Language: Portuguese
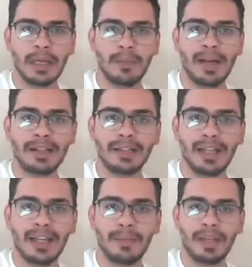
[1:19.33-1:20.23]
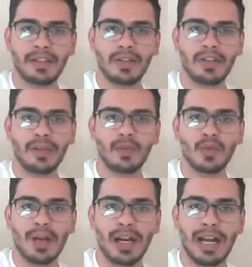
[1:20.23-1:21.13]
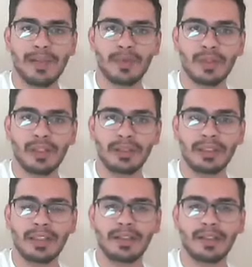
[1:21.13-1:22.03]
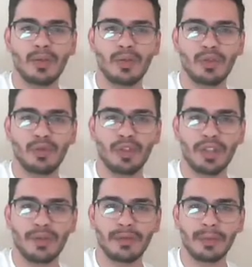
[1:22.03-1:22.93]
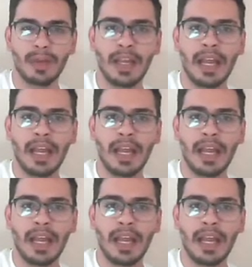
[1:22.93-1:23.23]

Mais externamente, nós temos uma cápsula de tecido conjuntivo.